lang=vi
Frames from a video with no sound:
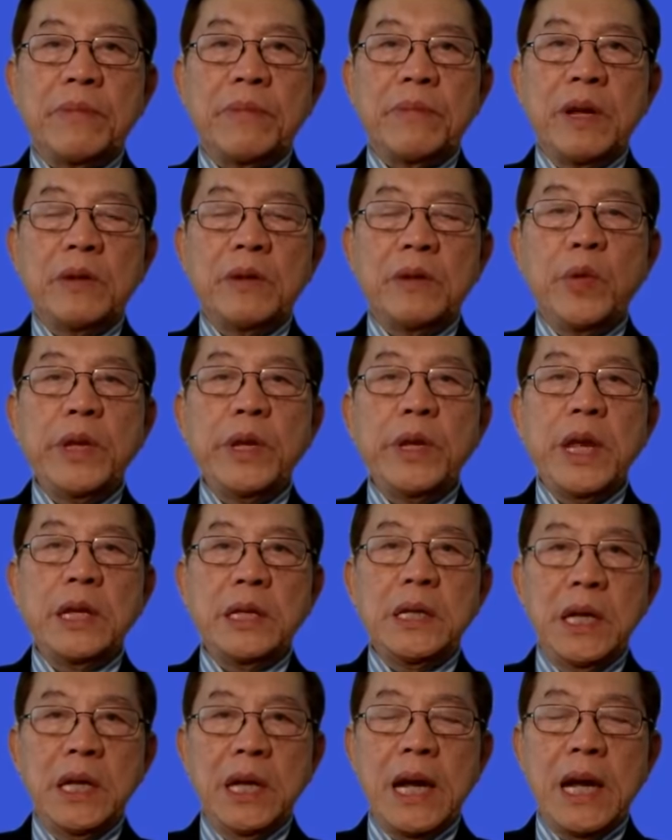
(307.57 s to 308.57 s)
Thì tuy
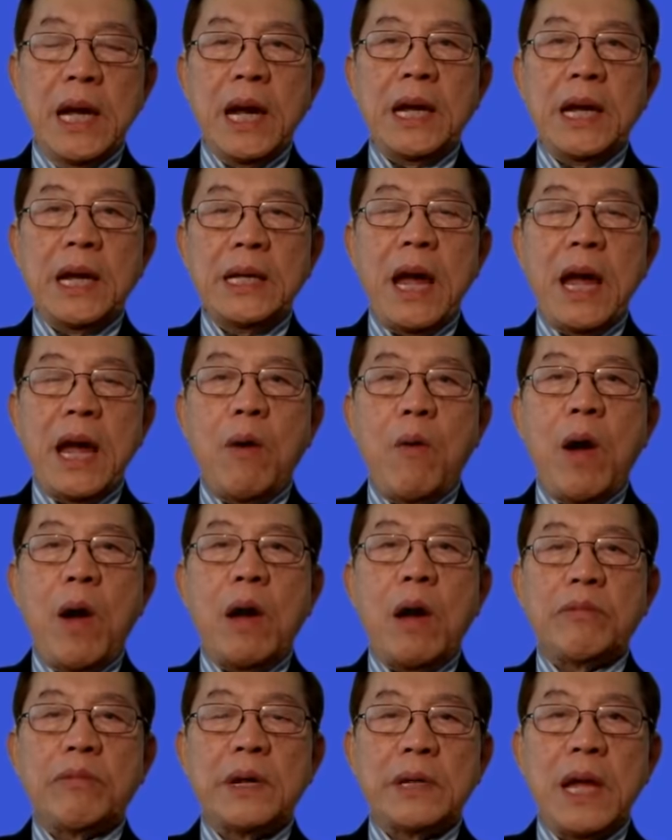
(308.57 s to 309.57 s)
nhiên thì các cái nhà khoa
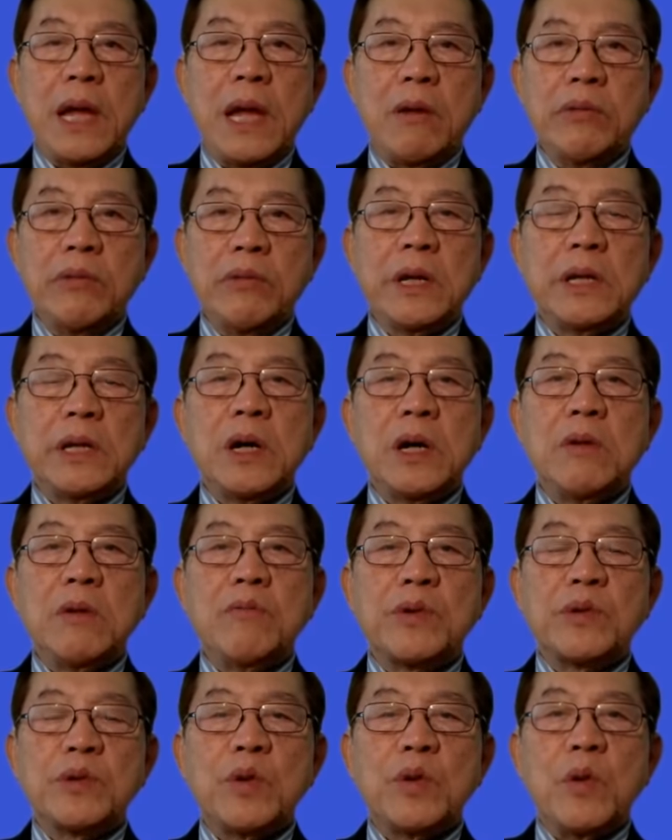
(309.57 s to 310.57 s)
học người ta cũng nghiên cứu
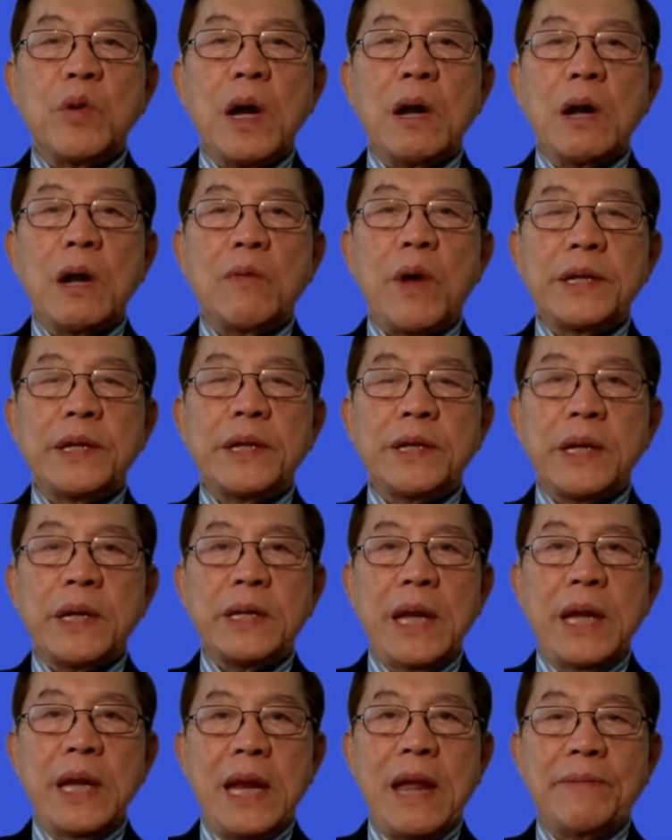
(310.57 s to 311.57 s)
một số các loại chất
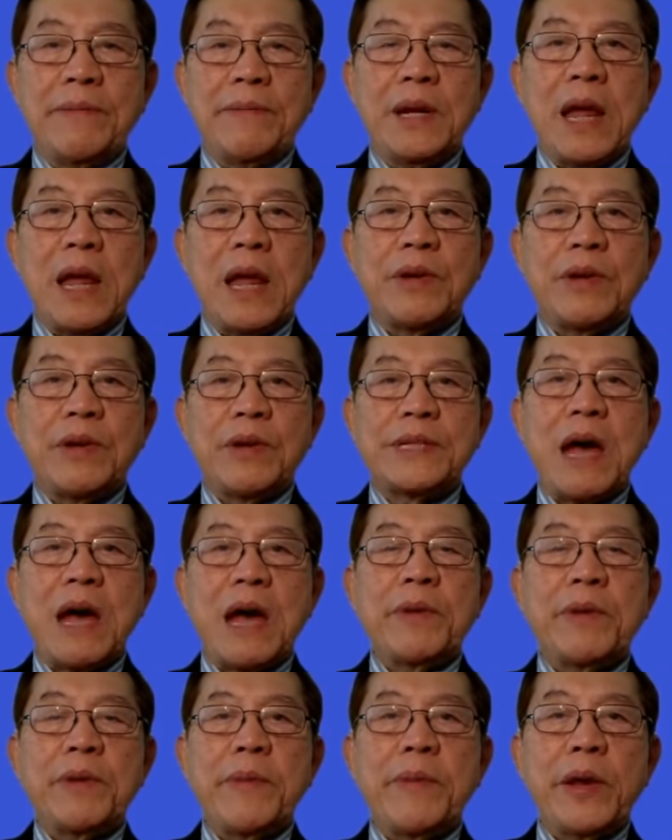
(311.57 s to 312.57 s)
để làm thế nào để
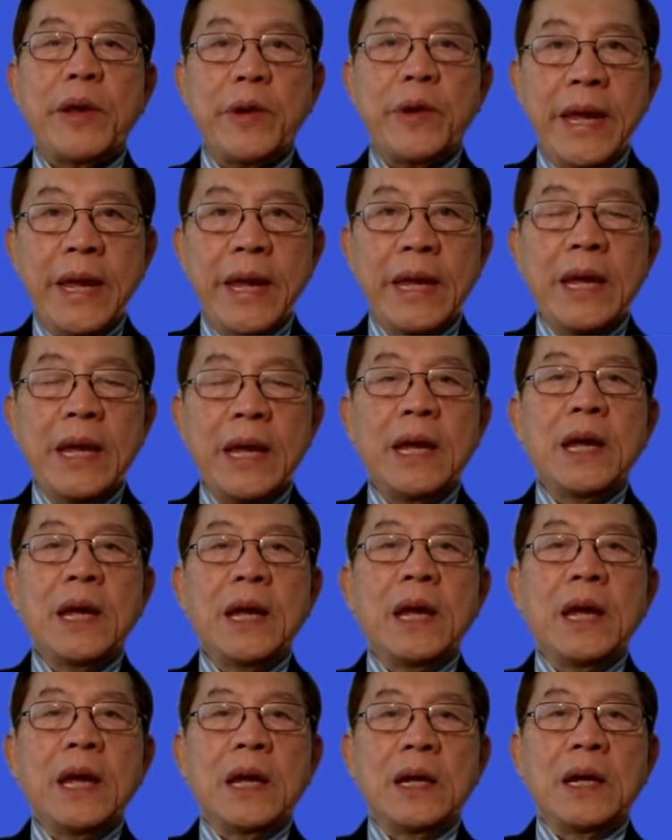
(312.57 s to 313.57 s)
giảm cái men nó đi.
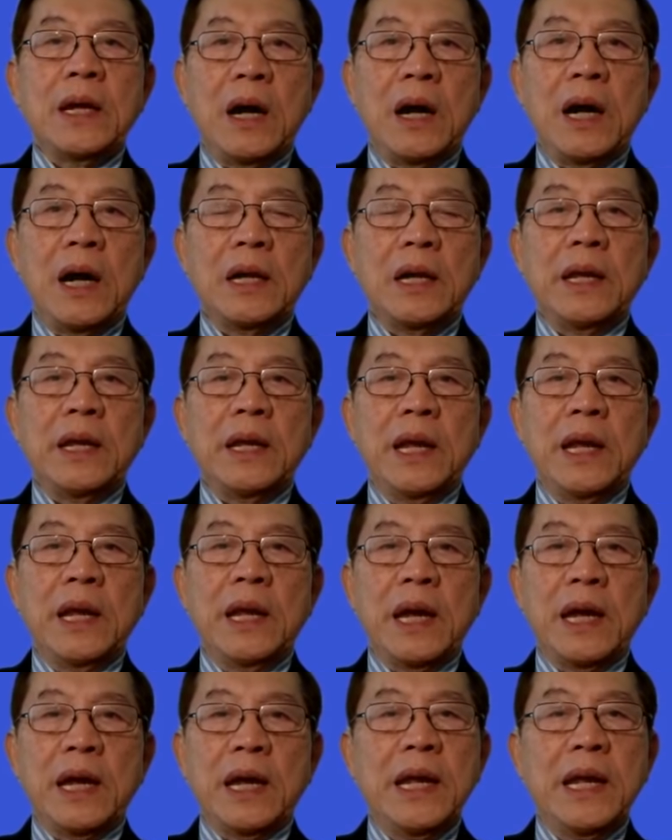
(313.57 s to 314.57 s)
Đó, thì
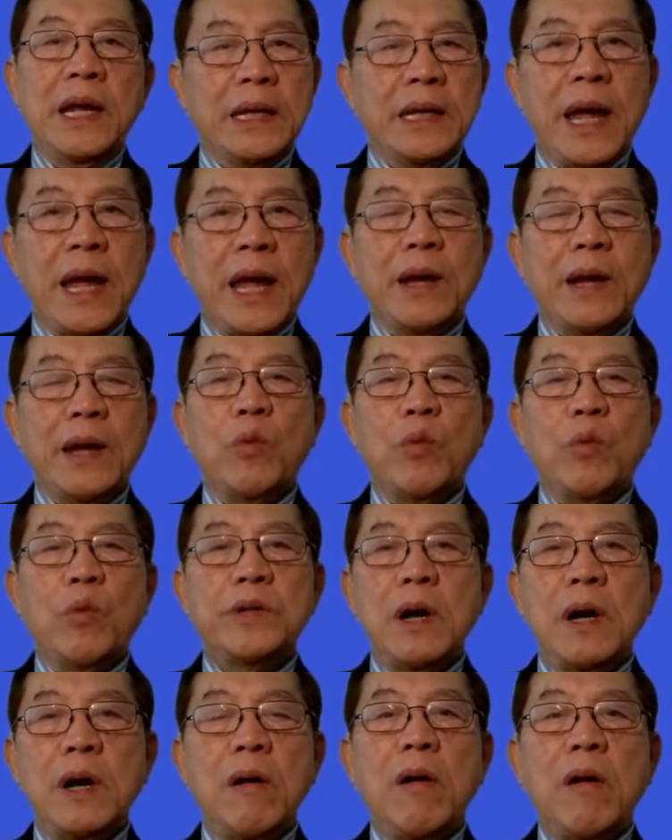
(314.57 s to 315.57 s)
à, hiện nay cũng
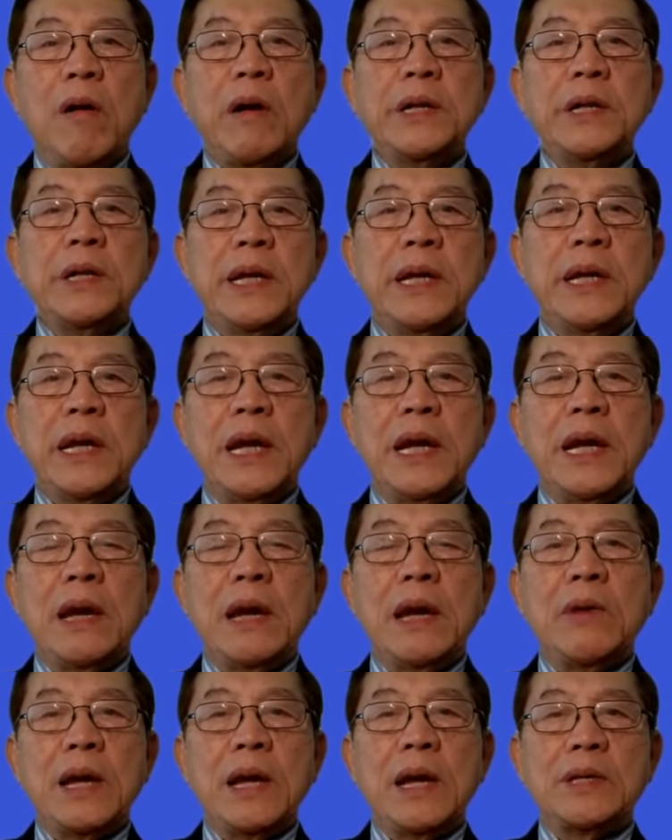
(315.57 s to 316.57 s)
chưa có cái gì
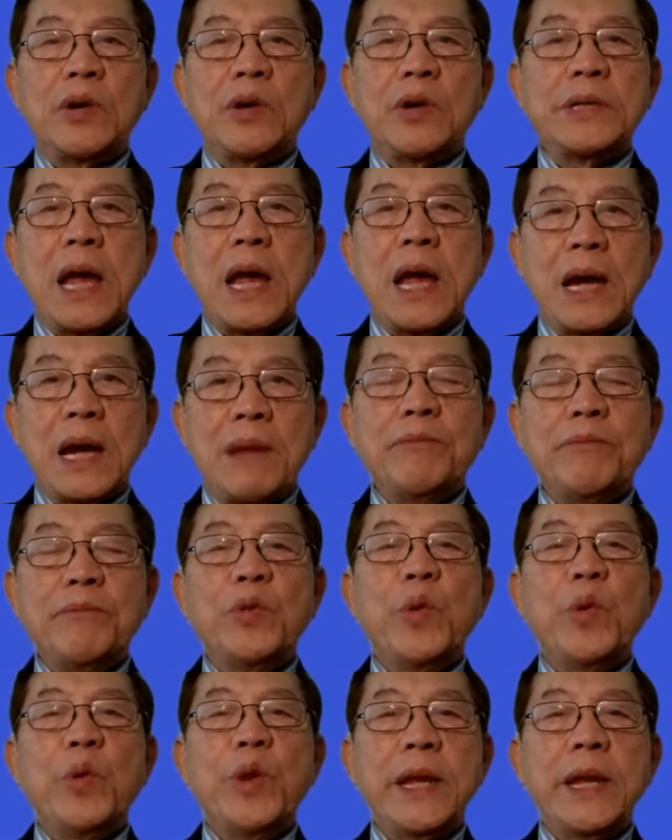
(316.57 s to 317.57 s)
kêu là rõ ràng lắm,
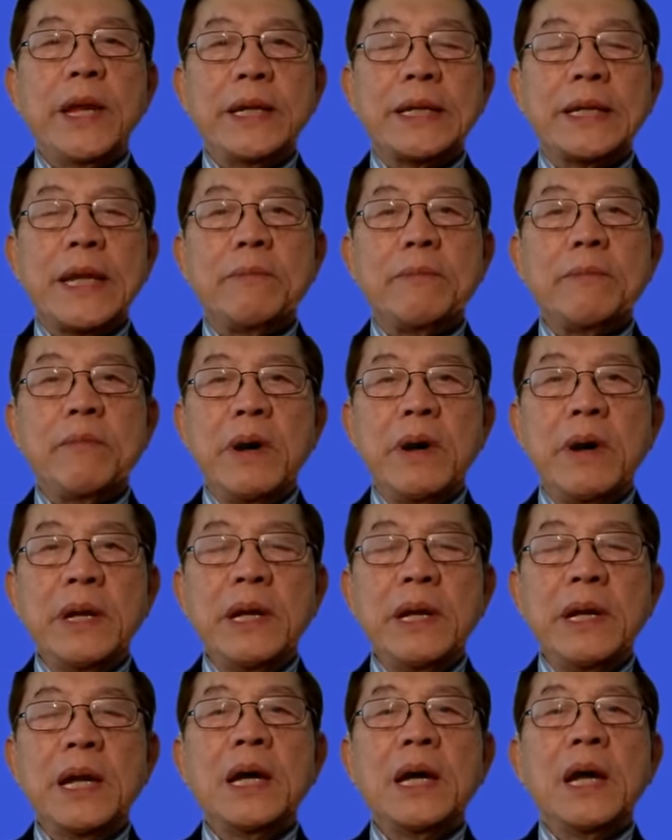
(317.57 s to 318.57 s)
tuy nhiên người ta
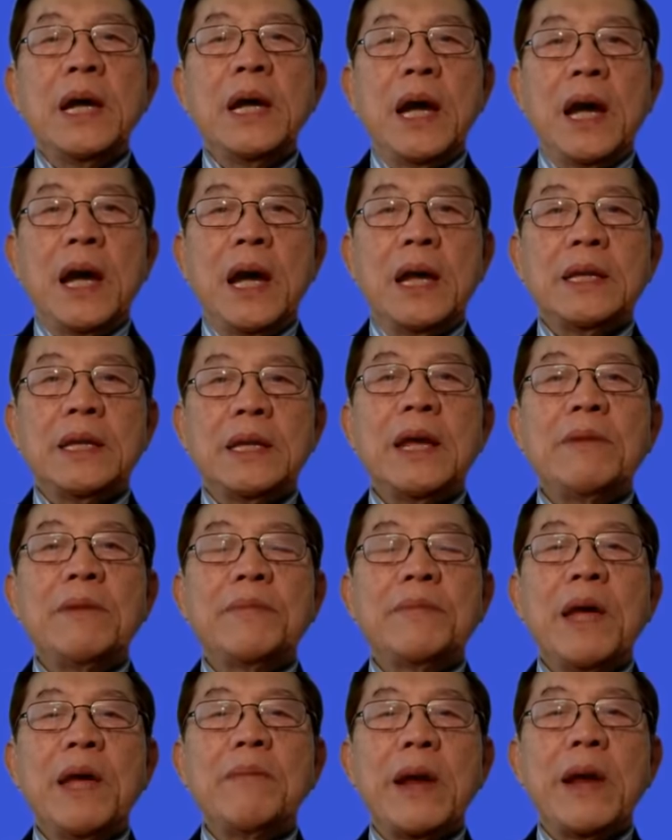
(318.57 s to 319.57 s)
mới à, tìm
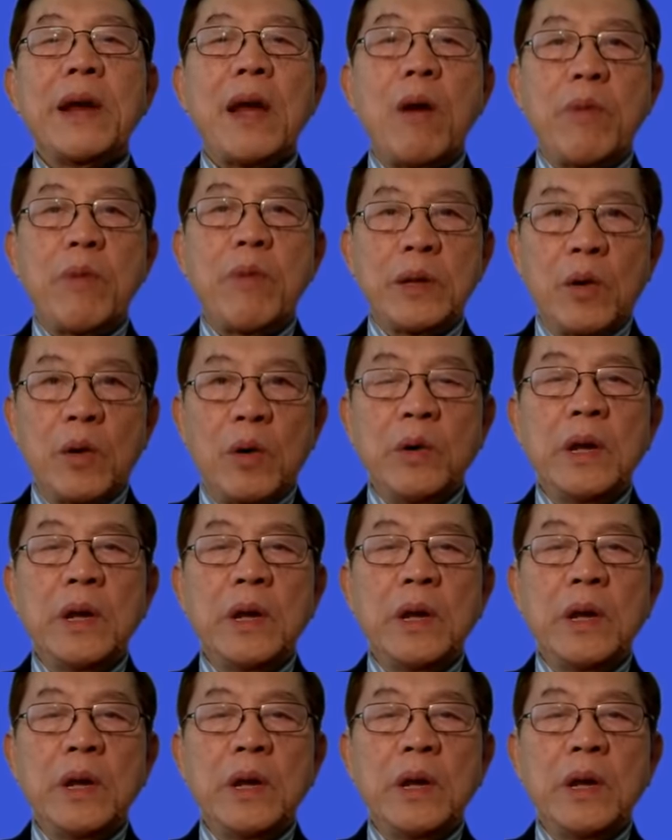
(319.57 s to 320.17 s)
thấy ban đầu mà thôi.